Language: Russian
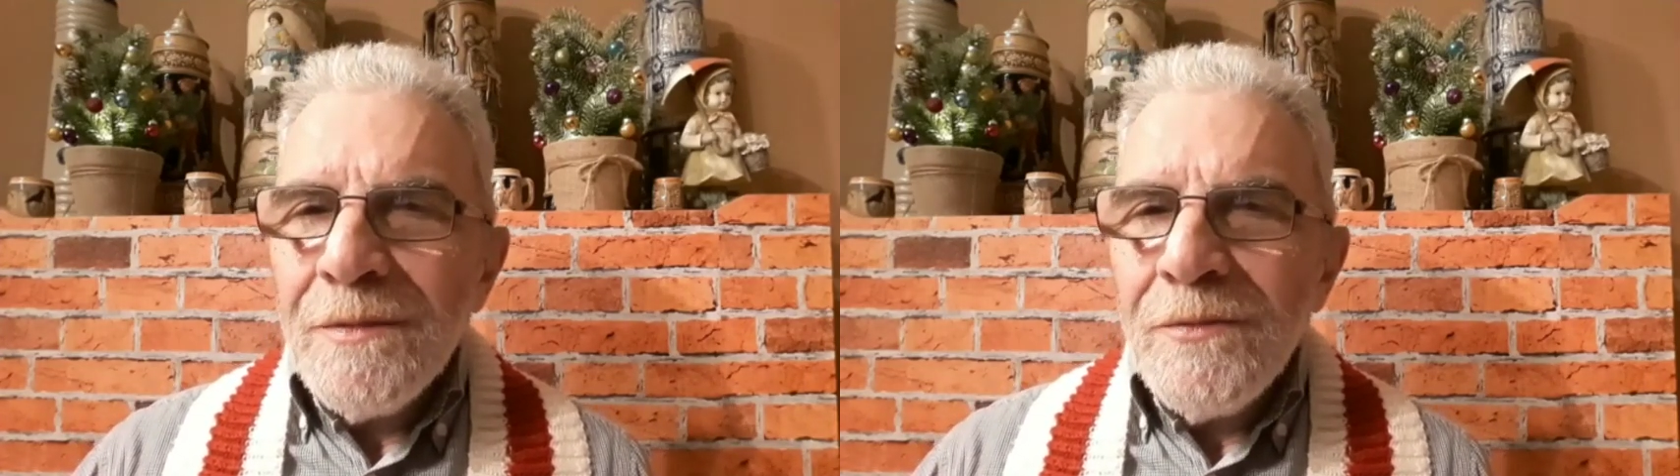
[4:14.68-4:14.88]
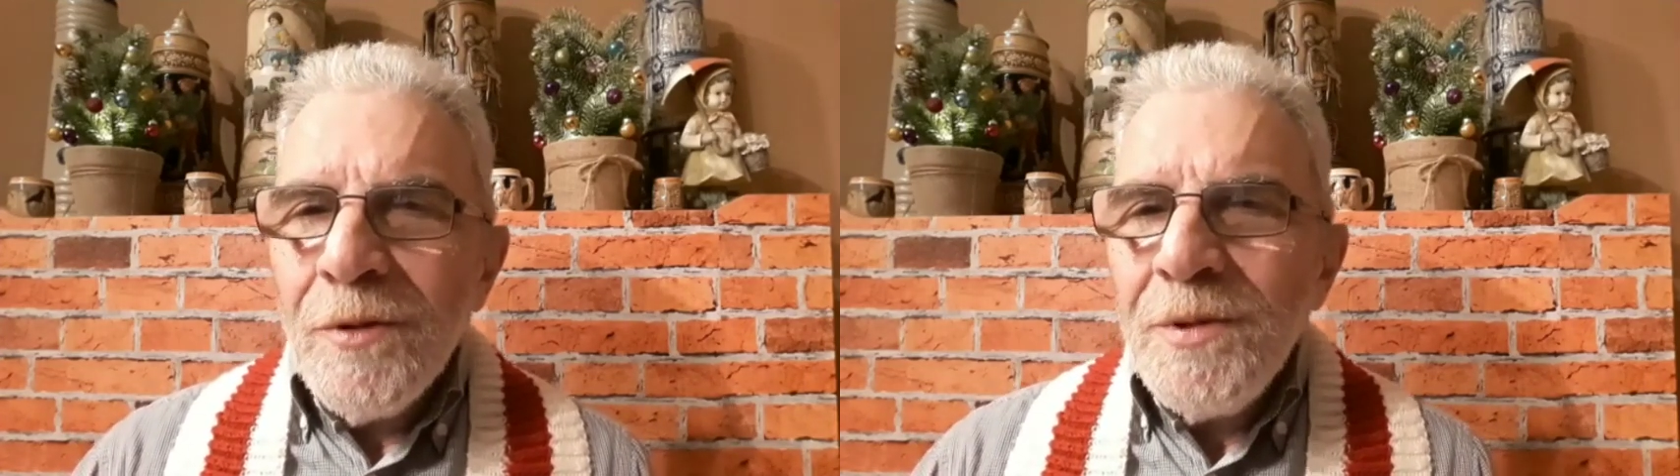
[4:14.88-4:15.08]

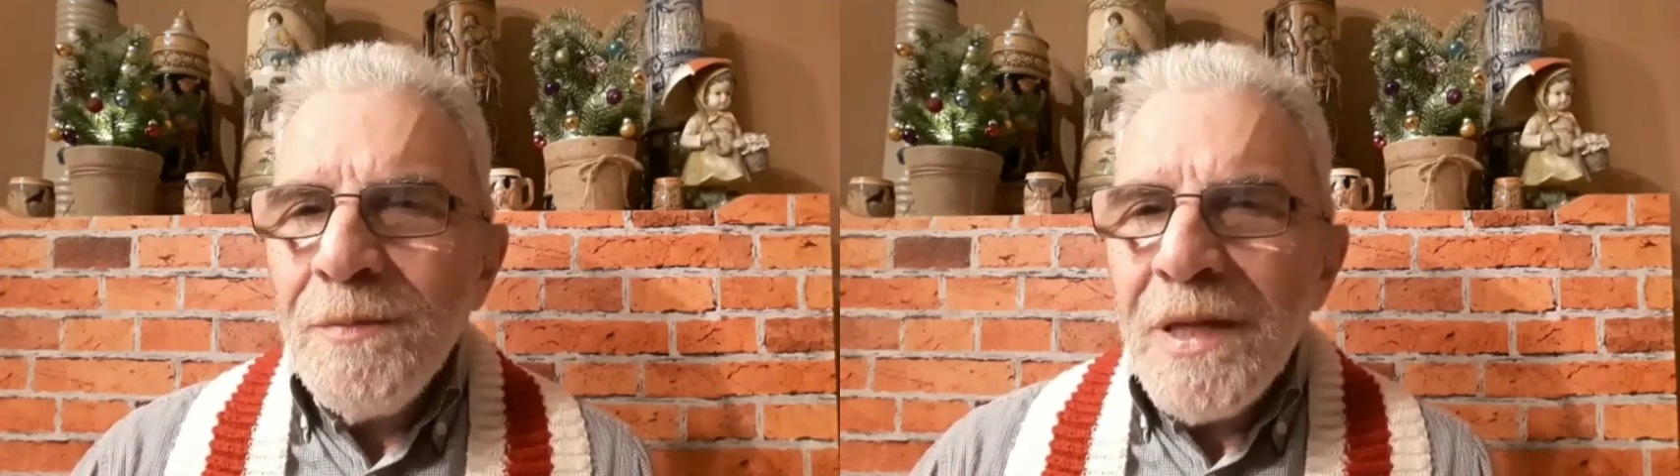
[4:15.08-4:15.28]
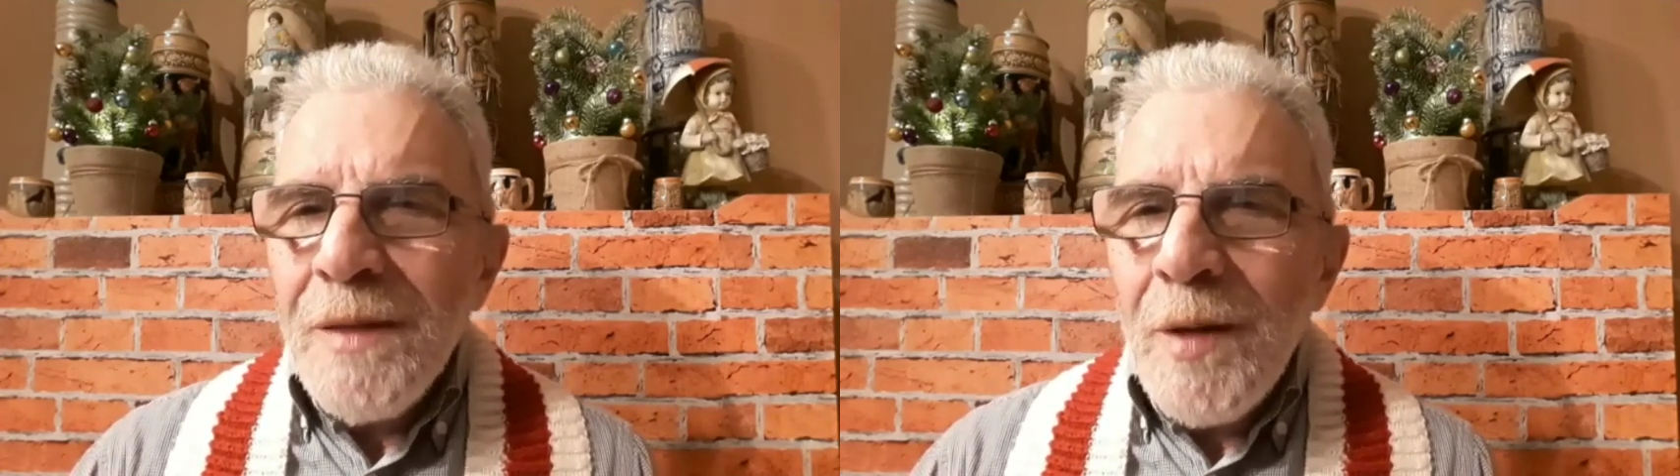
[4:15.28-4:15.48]
В
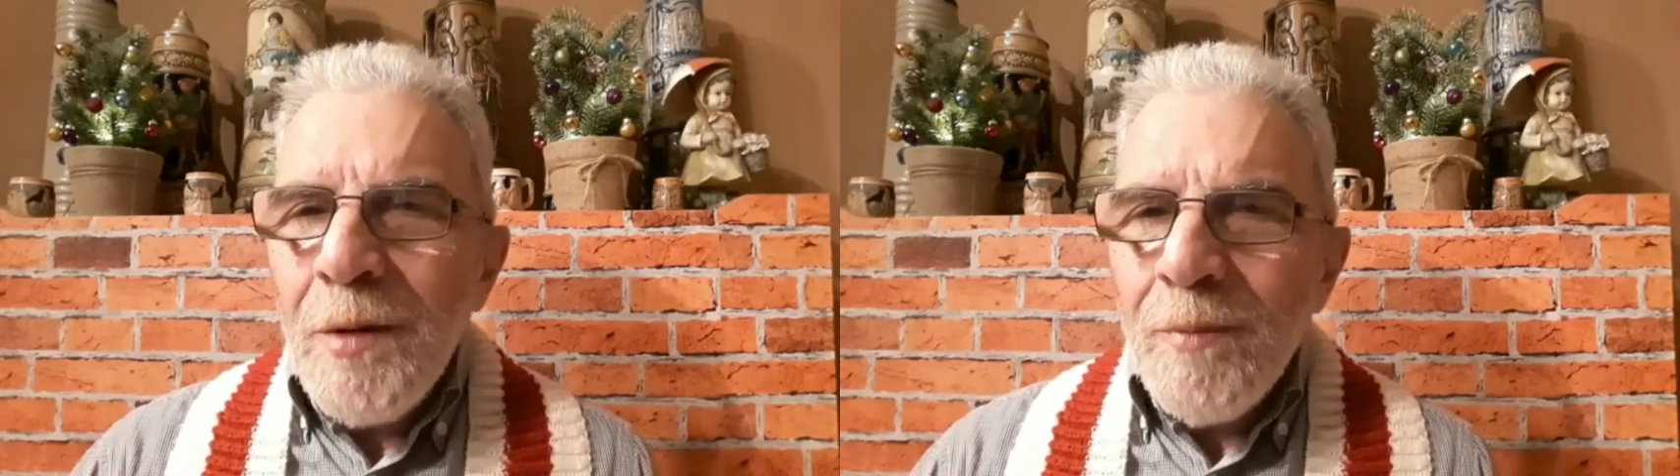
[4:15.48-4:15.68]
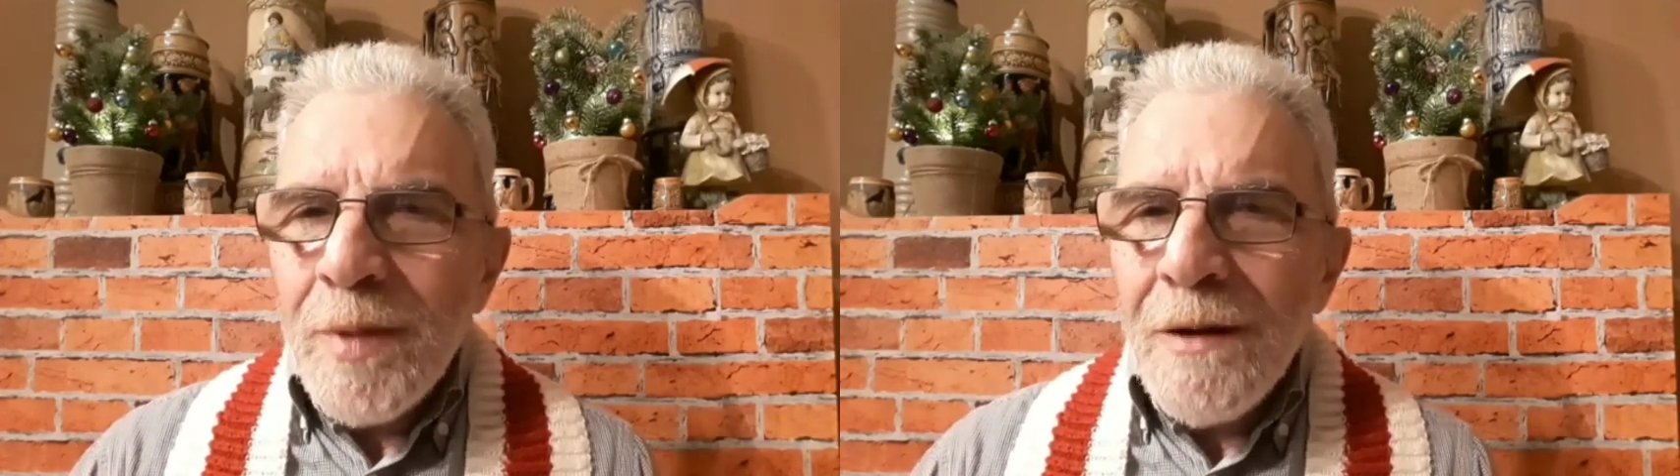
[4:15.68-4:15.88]
общем-то,
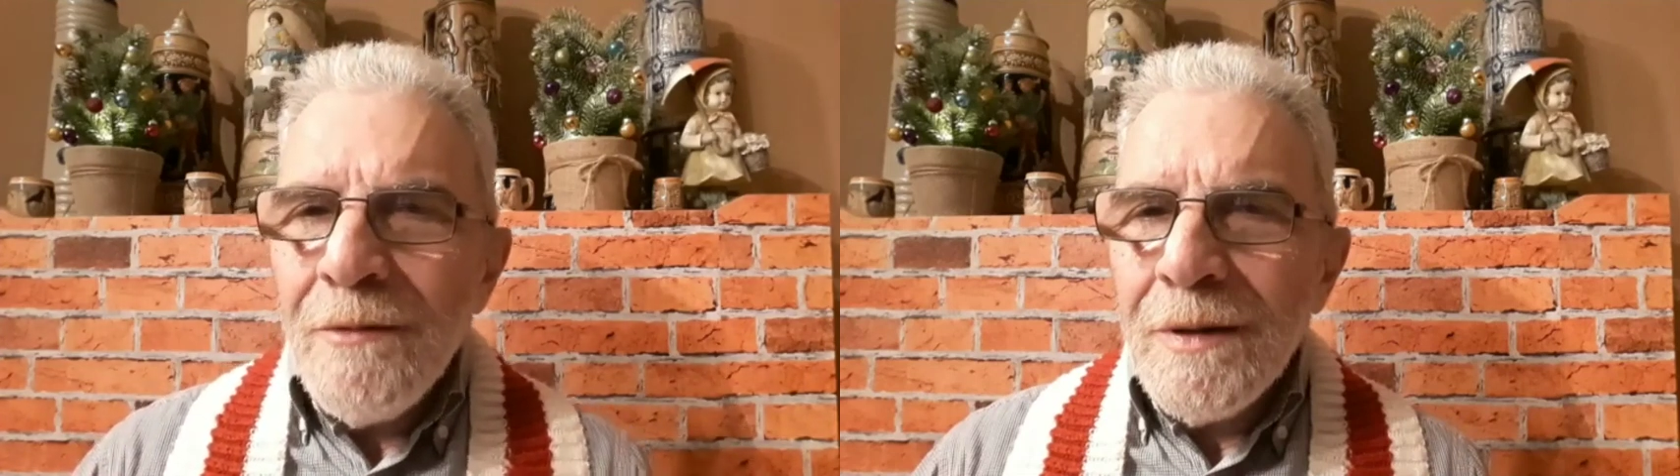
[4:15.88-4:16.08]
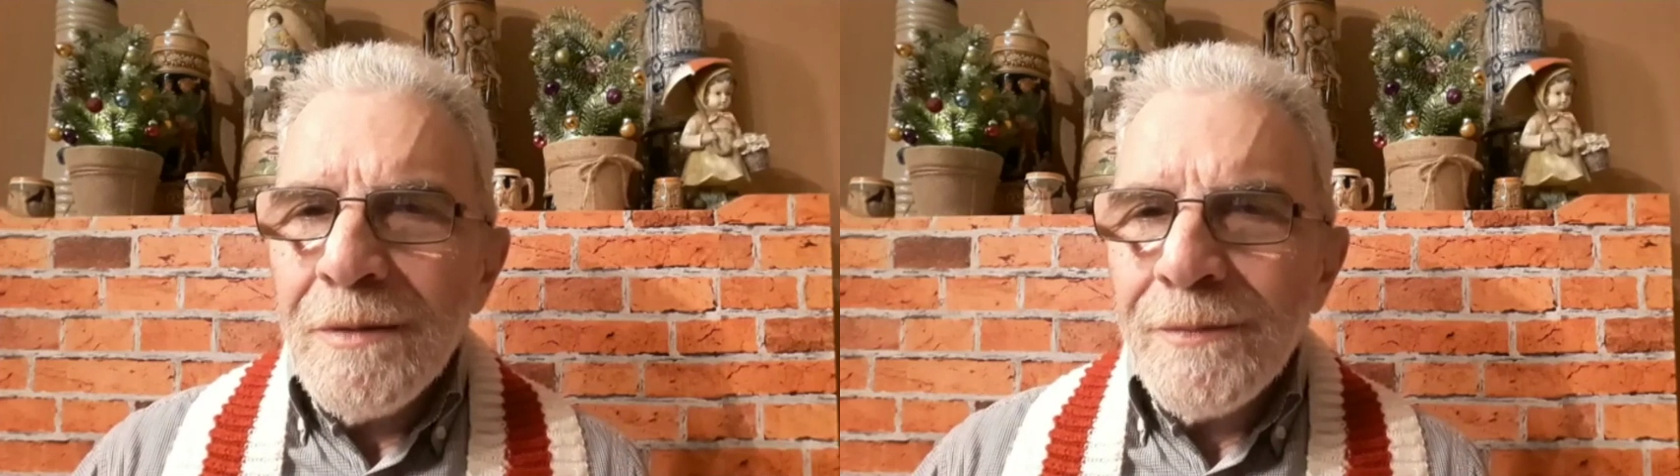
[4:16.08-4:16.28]
имею
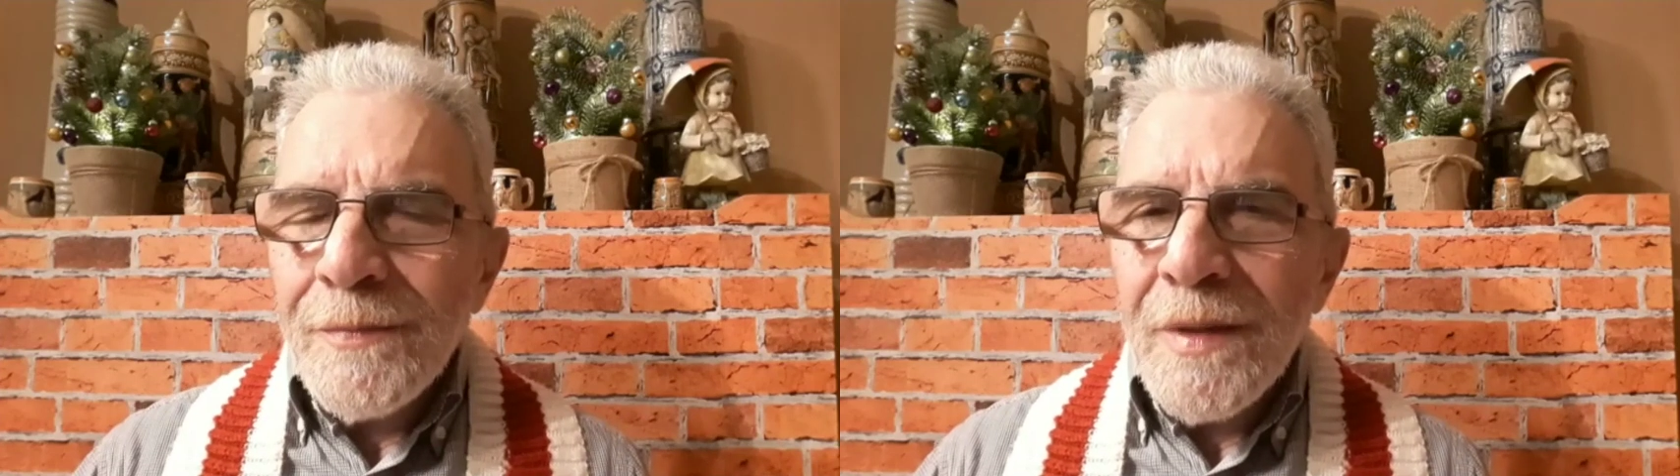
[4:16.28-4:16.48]
право.